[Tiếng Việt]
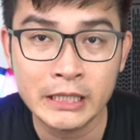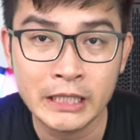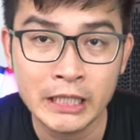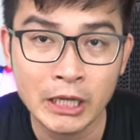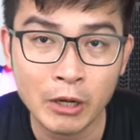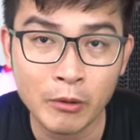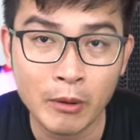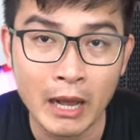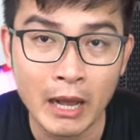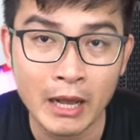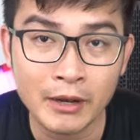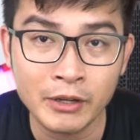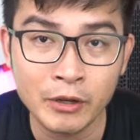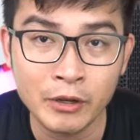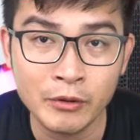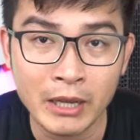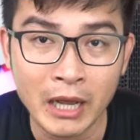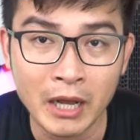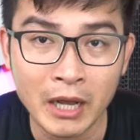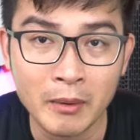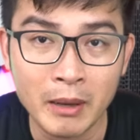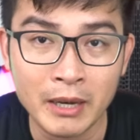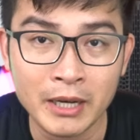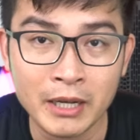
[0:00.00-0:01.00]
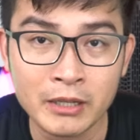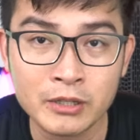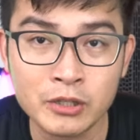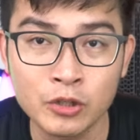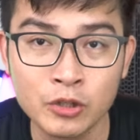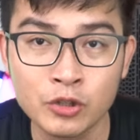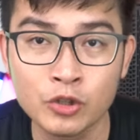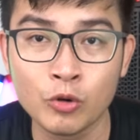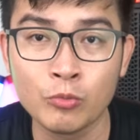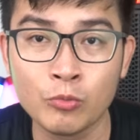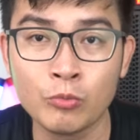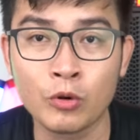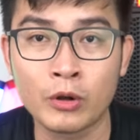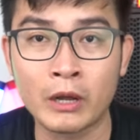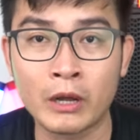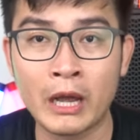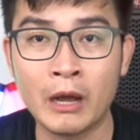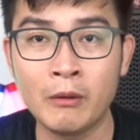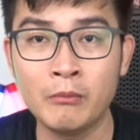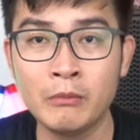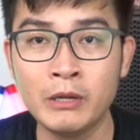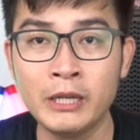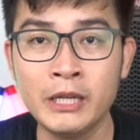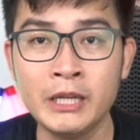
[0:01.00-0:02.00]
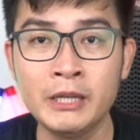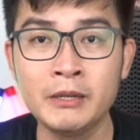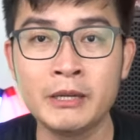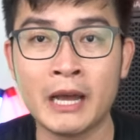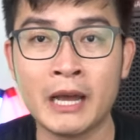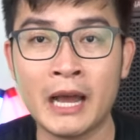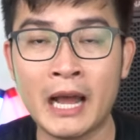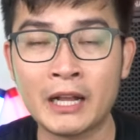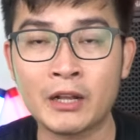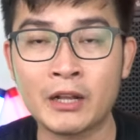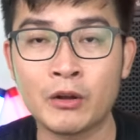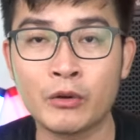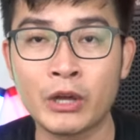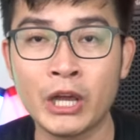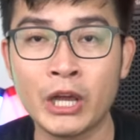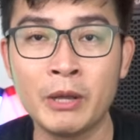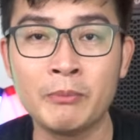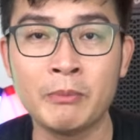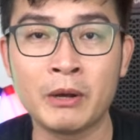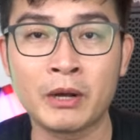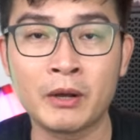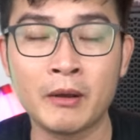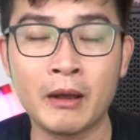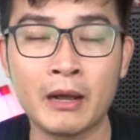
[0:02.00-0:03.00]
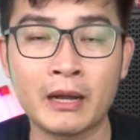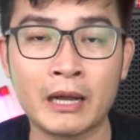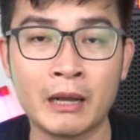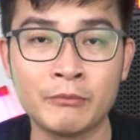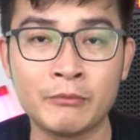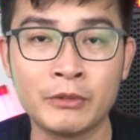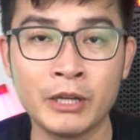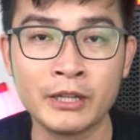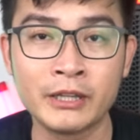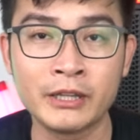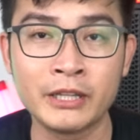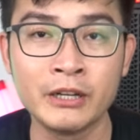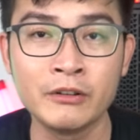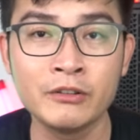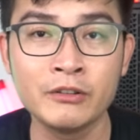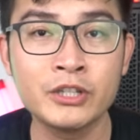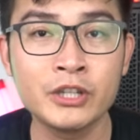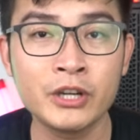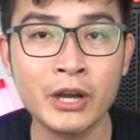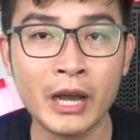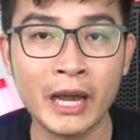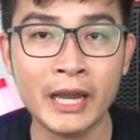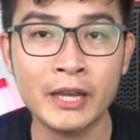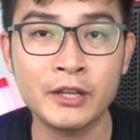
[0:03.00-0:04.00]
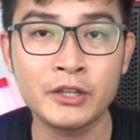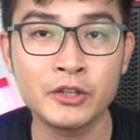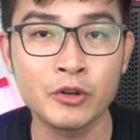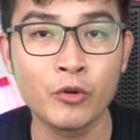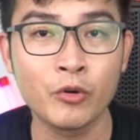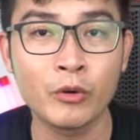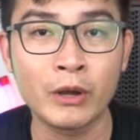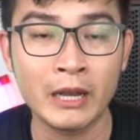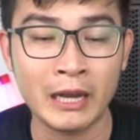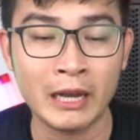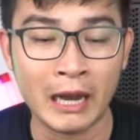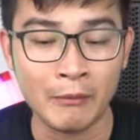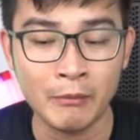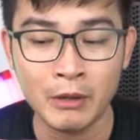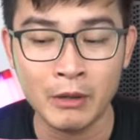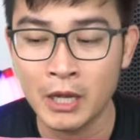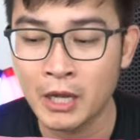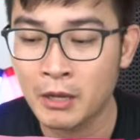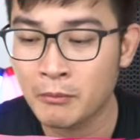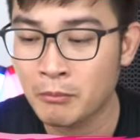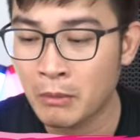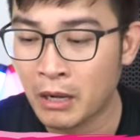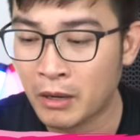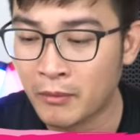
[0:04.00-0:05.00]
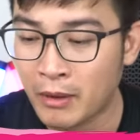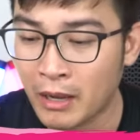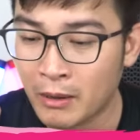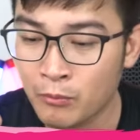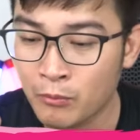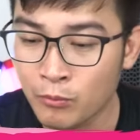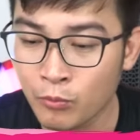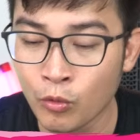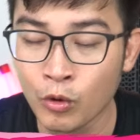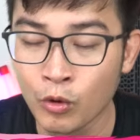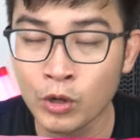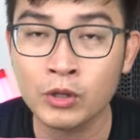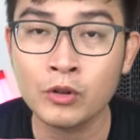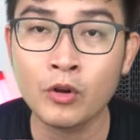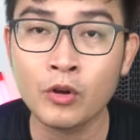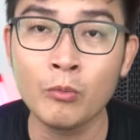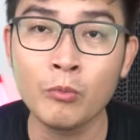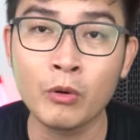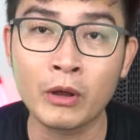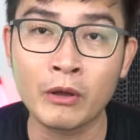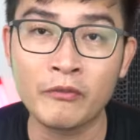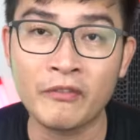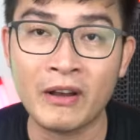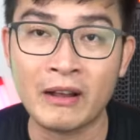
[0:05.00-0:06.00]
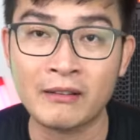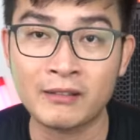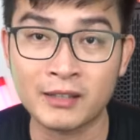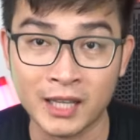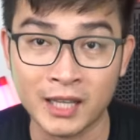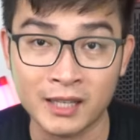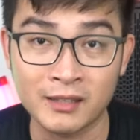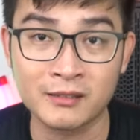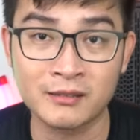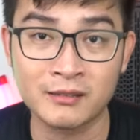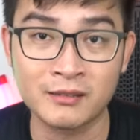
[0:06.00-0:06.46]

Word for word: Xin chào các bạn, nếu nhà các bạn đang sử dụng một cái âm ly để hát karaoke mà các bạn cảm thấy tiếng chưa hay chưa ok lắm mà các bạn muốn có một cái vang thật